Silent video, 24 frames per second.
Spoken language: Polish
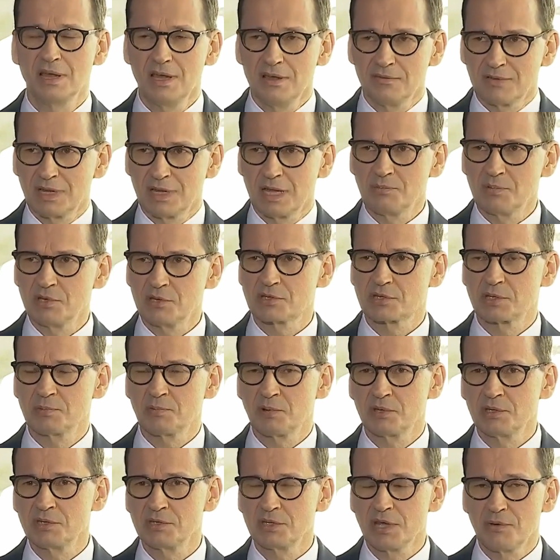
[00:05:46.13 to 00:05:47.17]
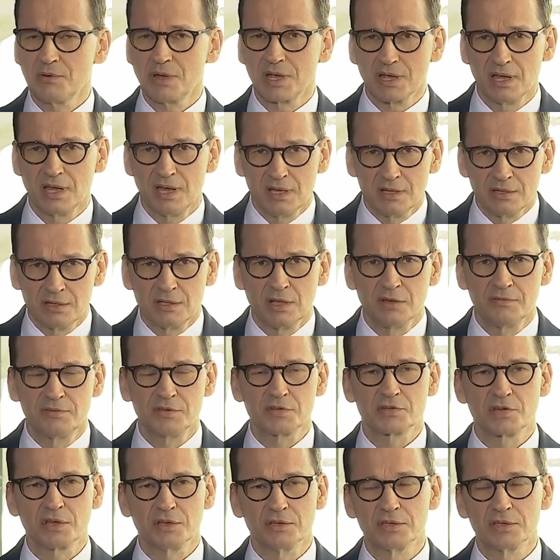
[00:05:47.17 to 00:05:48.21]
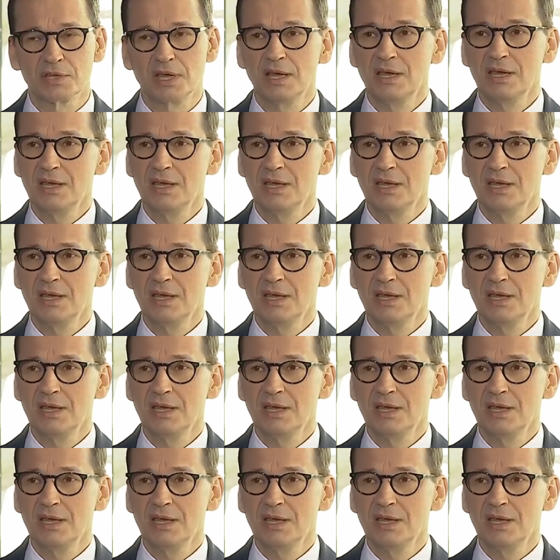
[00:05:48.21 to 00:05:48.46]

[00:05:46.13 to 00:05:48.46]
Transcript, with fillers: w najbliższy poniedziałek nowy rząd.